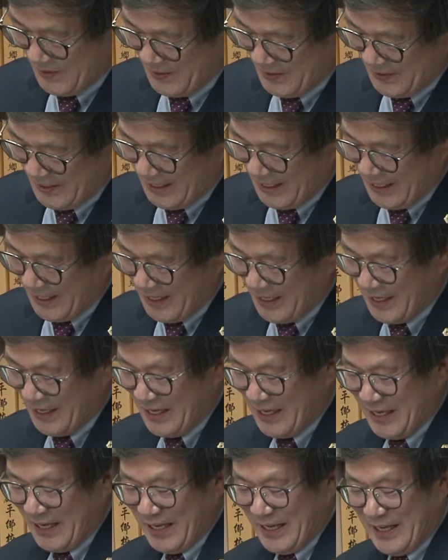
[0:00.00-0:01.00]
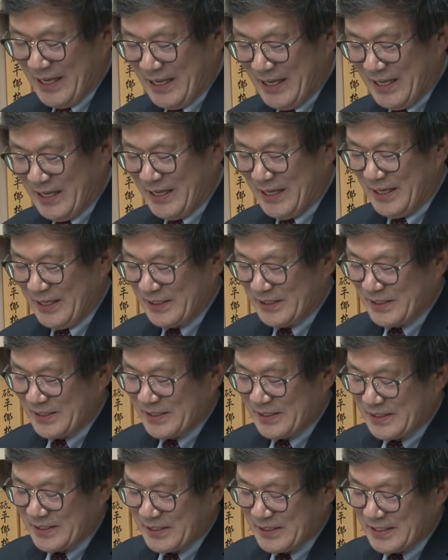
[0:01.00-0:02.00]
예. 음. 아,
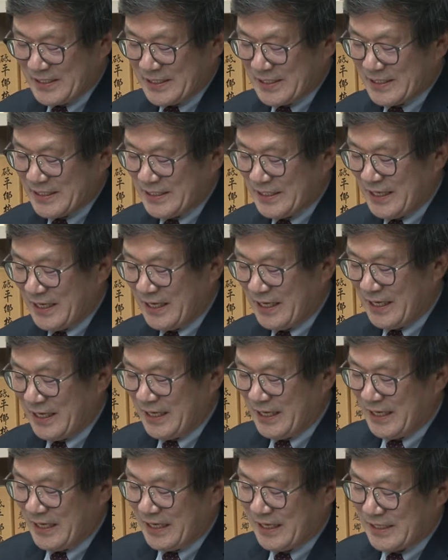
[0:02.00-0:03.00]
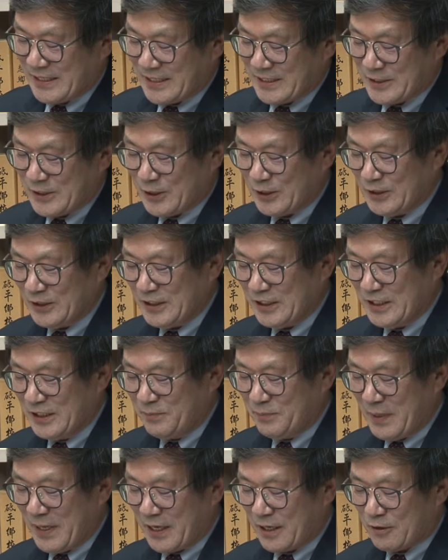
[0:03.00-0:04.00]
이제
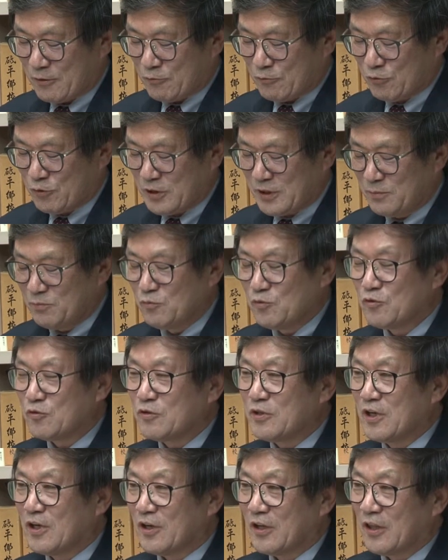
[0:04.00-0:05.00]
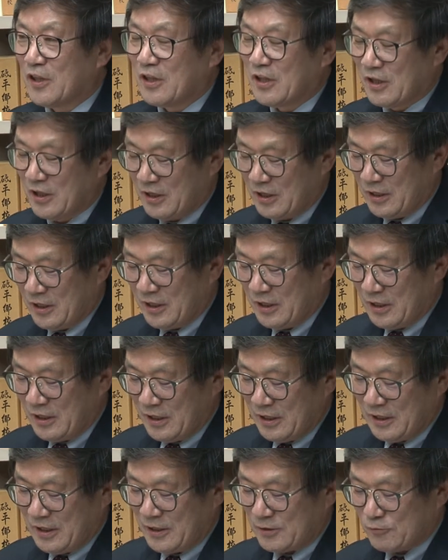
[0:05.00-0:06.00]
1296년
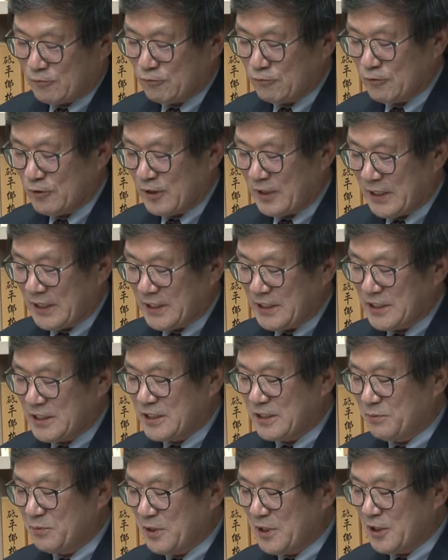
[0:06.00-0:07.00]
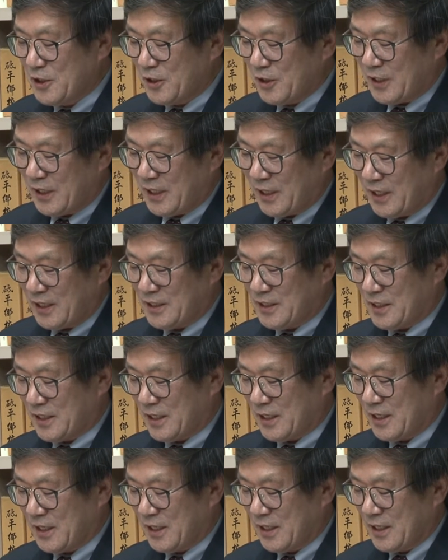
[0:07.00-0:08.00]
어, 충렬왕 22년에 네.
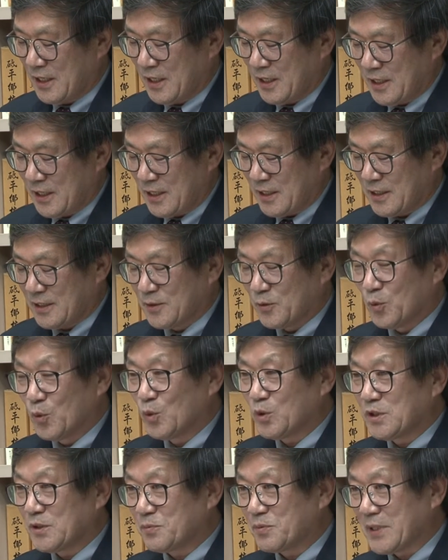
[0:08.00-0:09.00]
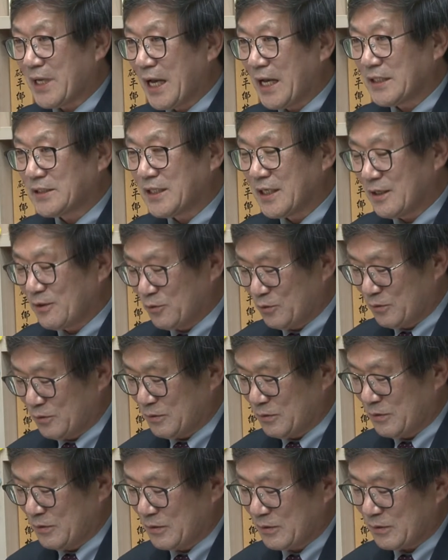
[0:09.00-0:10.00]
이제 그
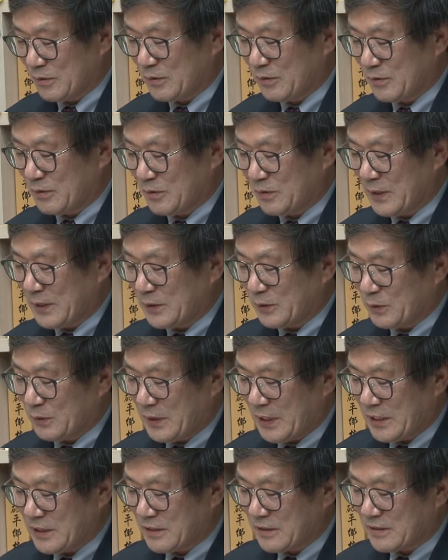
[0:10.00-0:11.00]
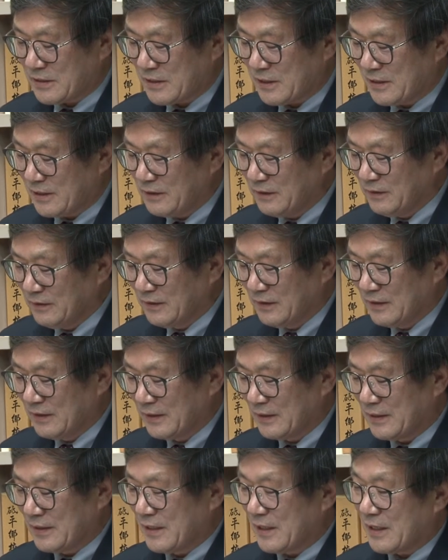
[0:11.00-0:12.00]
54세로 또 활동을 하셨어요. 네.
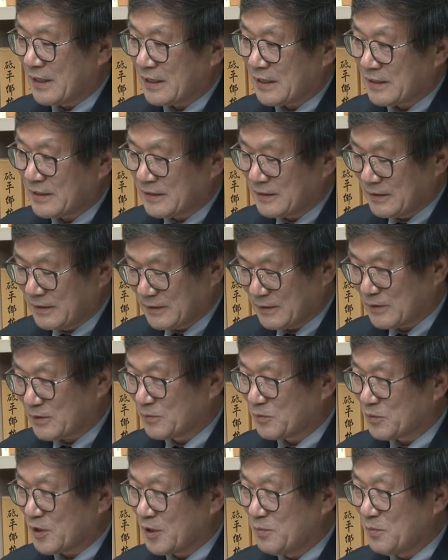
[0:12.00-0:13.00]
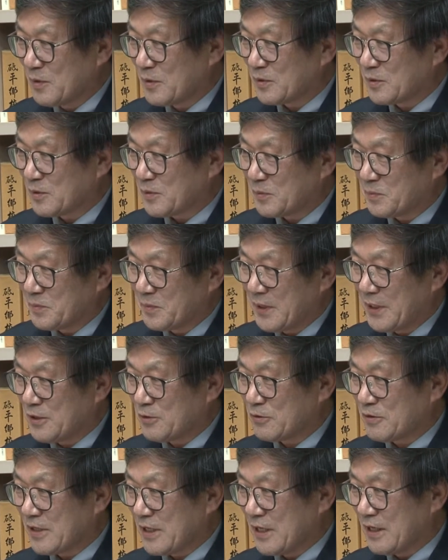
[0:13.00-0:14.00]
네 그것 좀 설명을 좀
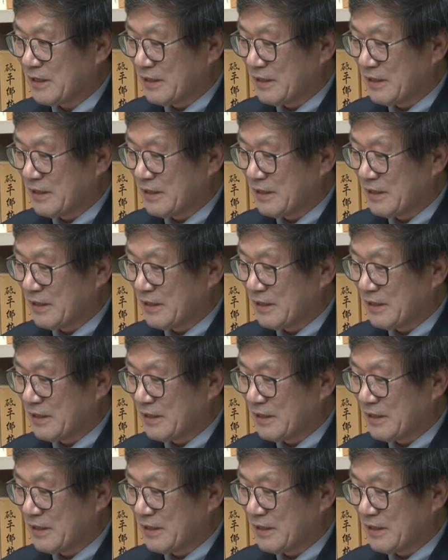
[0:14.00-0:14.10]
해주세요.